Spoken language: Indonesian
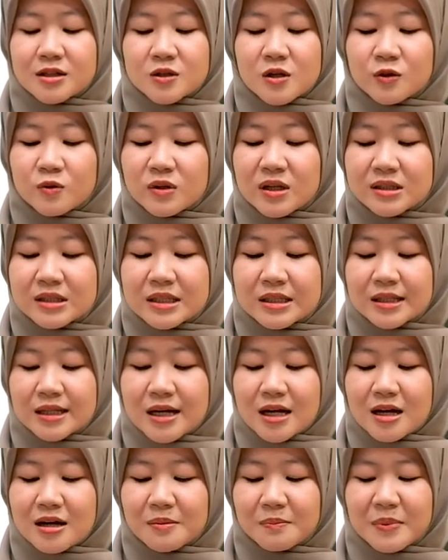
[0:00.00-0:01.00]
Suatu
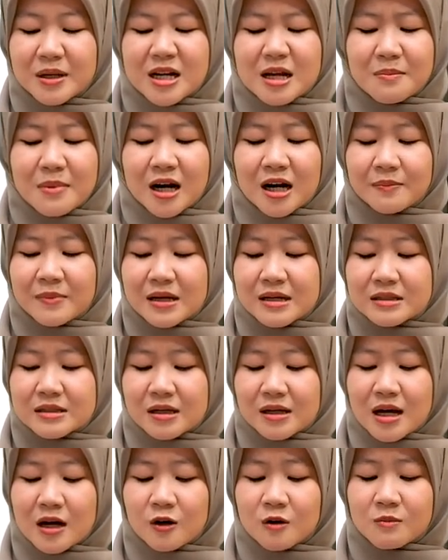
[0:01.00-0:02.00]
ketika pada malam yang
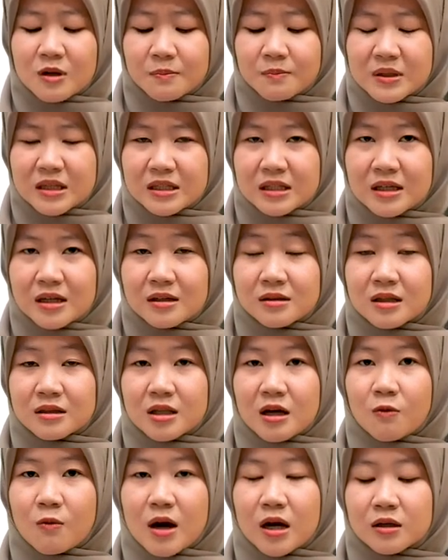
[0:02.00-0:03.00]
cerah aku berpikir
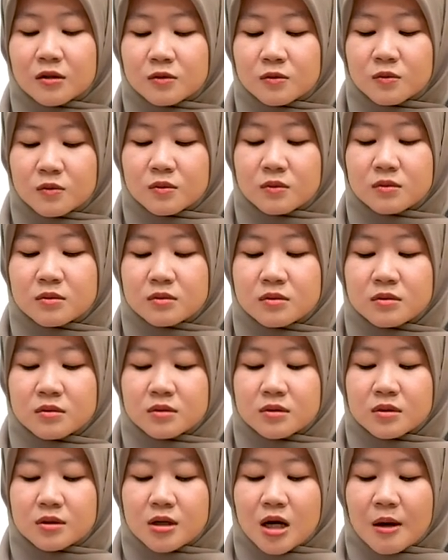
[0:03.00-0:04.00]
tentang waktu.
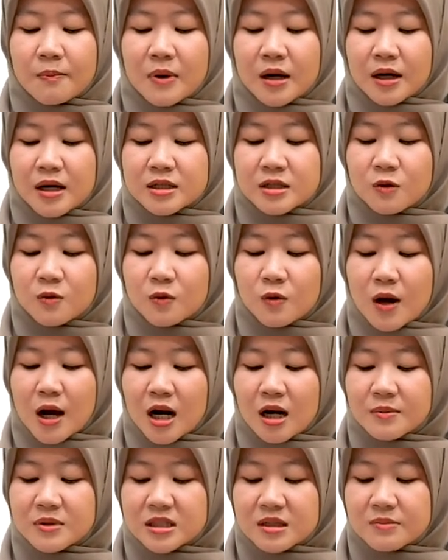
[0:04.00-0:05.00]
Apakah seluruh
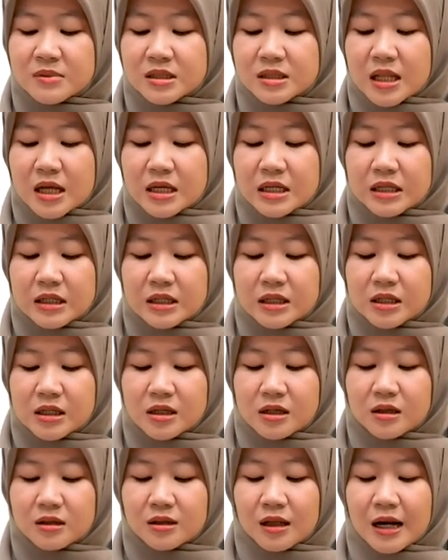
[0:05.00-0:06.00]
alam semesta
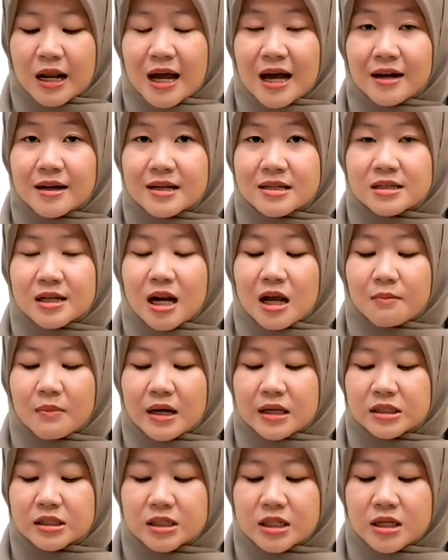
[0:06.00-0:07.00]
ini telah ada
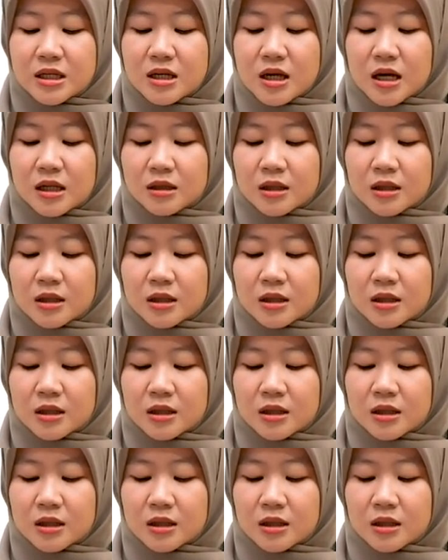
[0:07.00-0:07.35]
selamanya